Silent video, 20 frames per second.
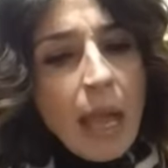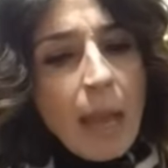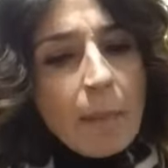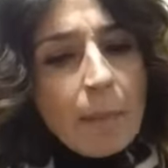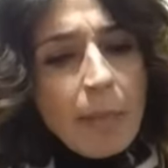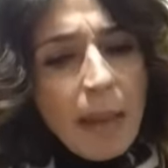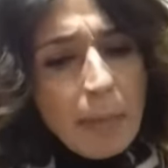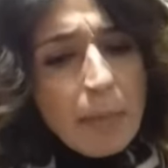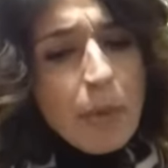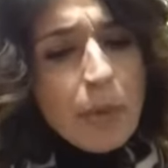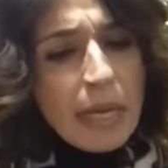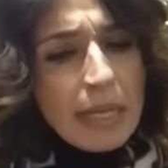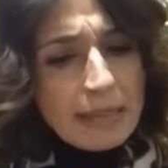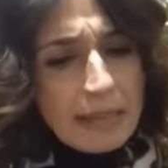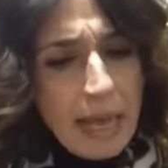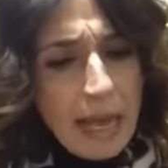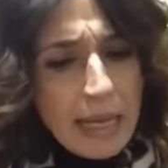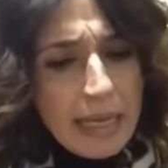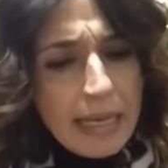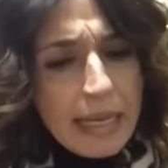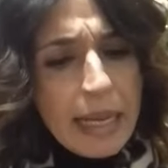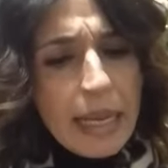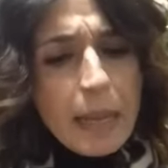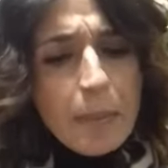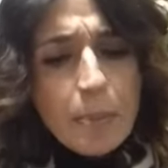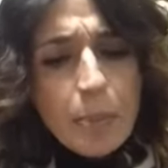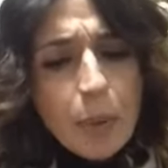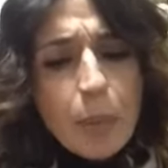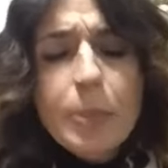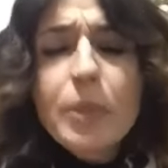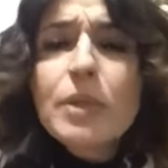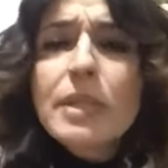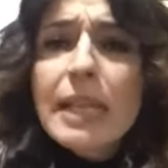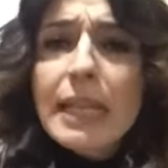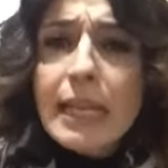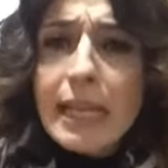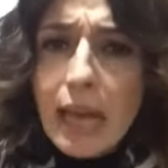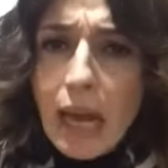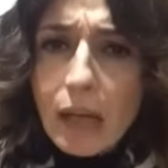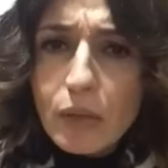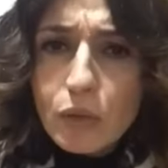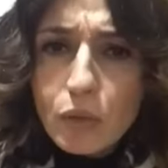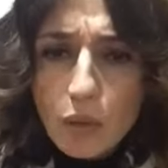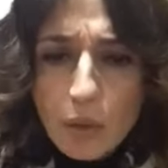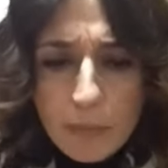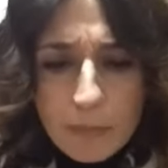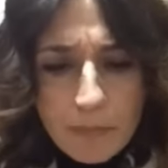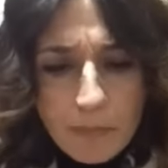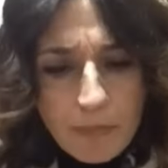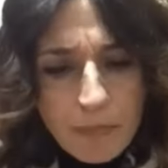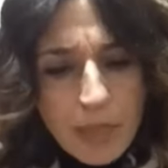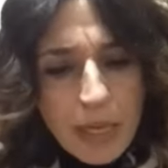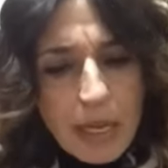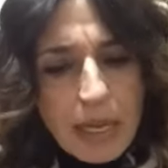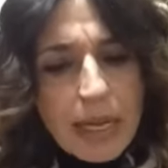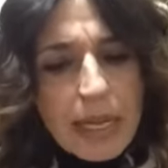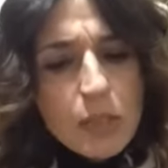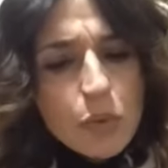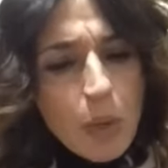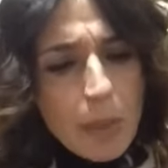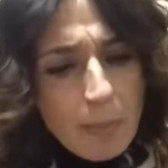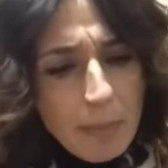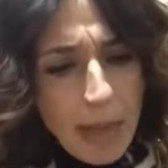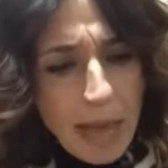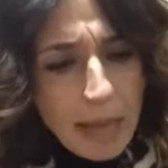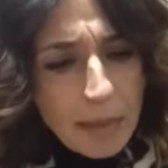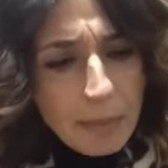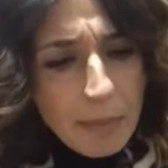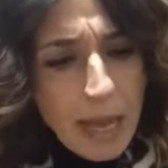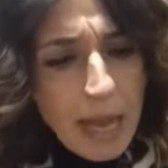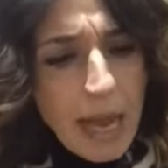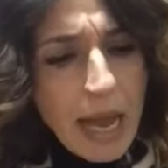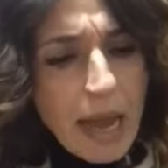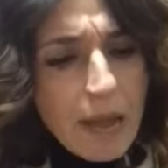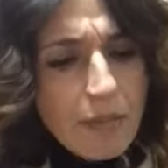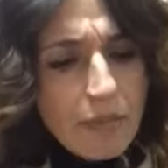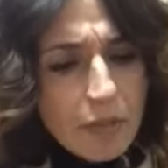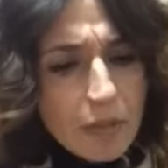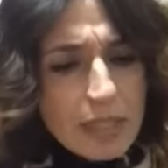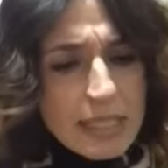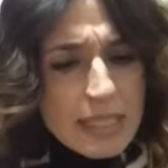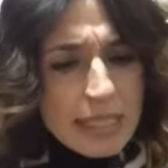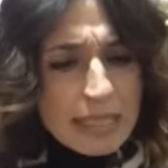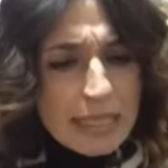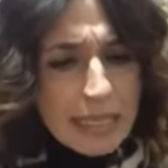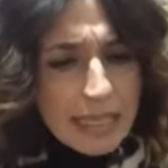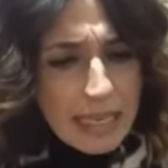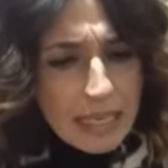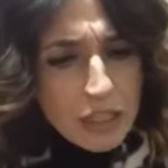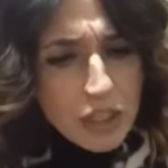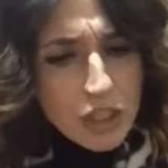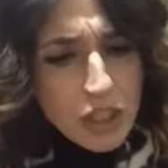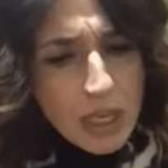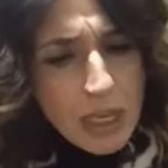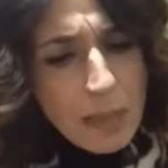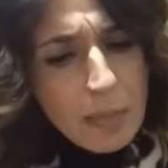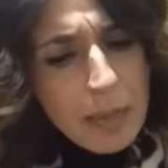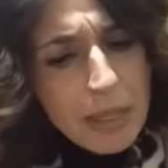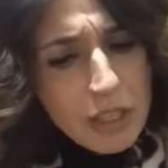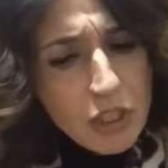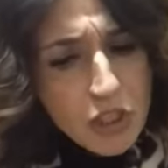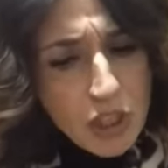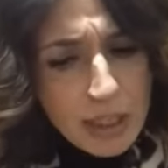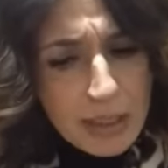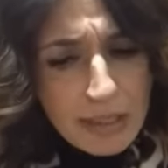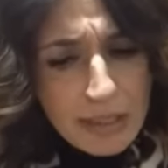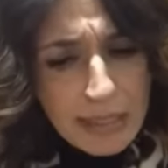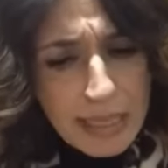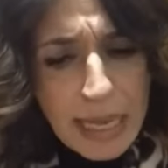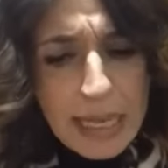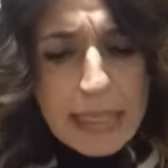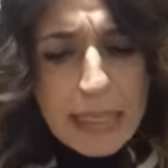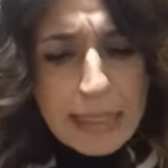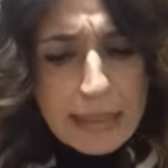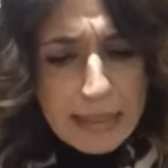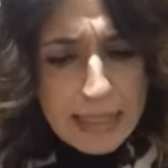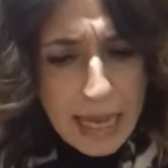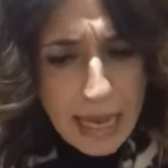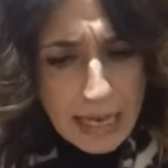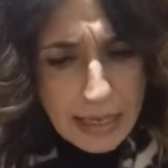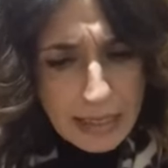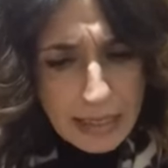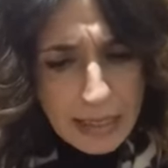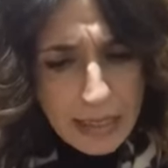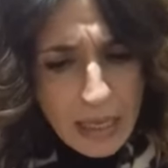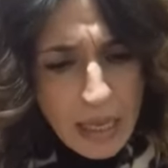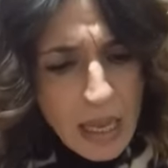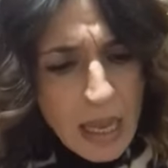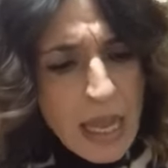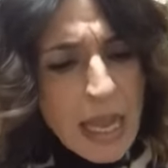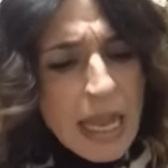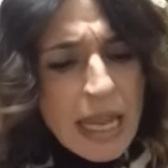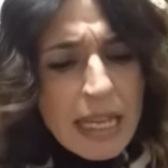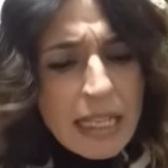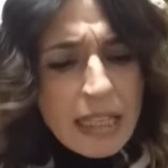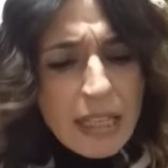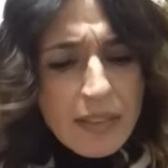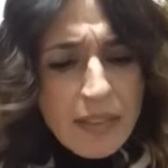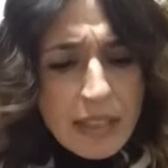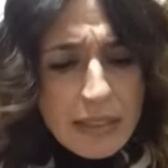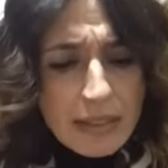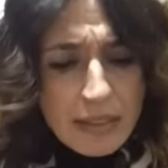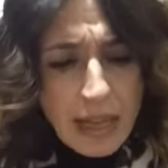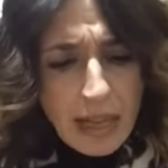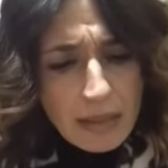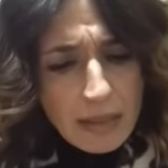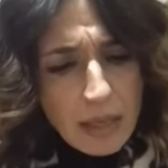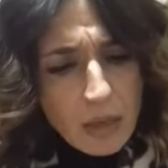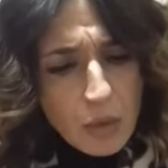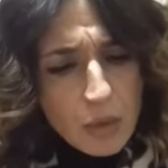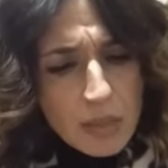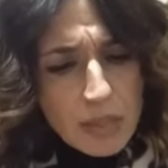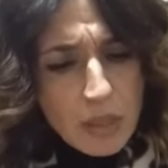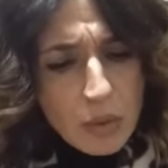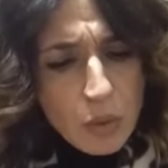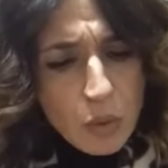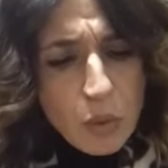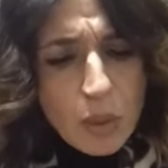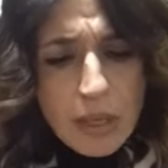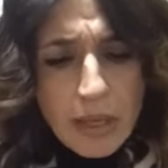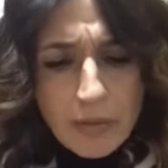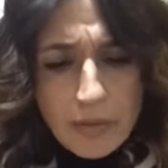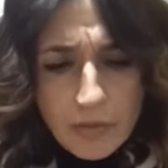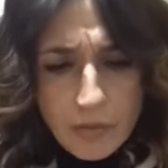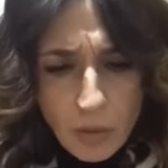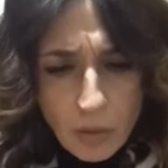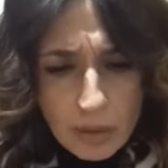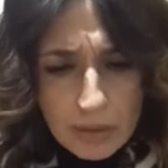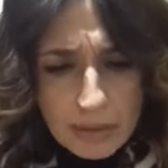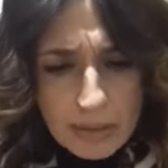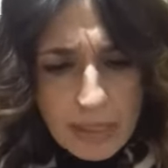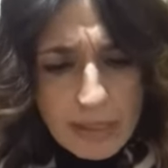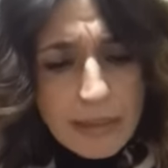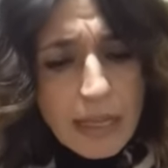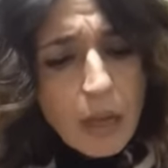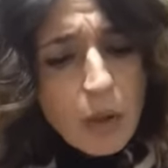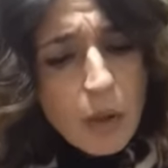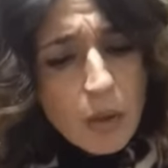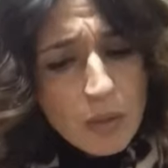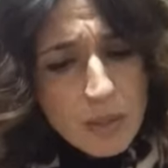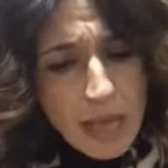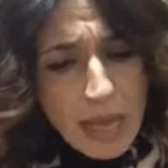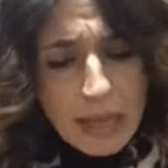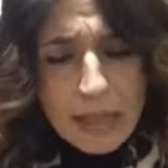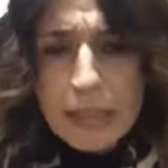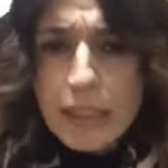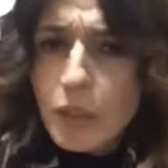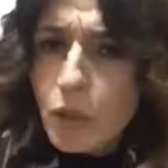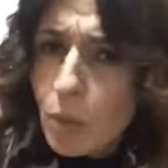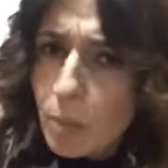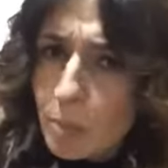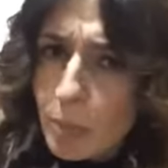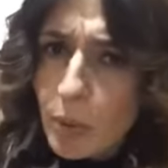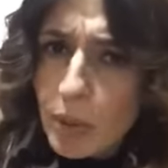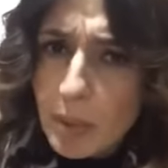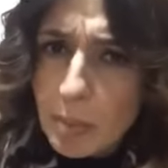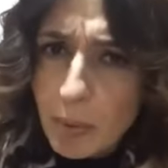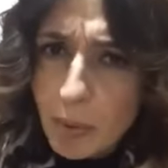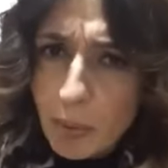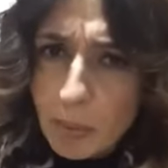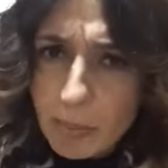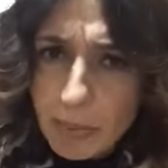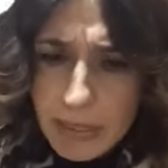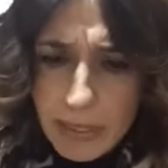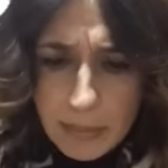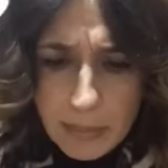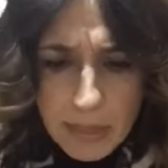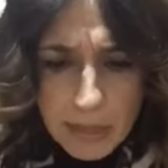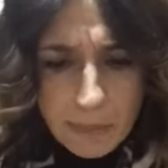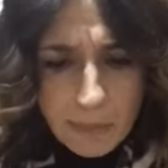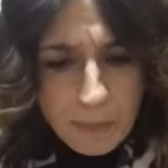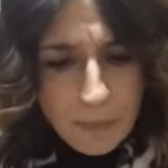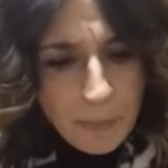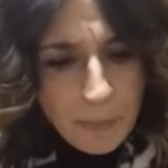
Babbo Natale è proprio seccato, la sua barba, a forza di crescere per centinaia di anni, è diventata così lunga e folta da causargli non pochi problemi.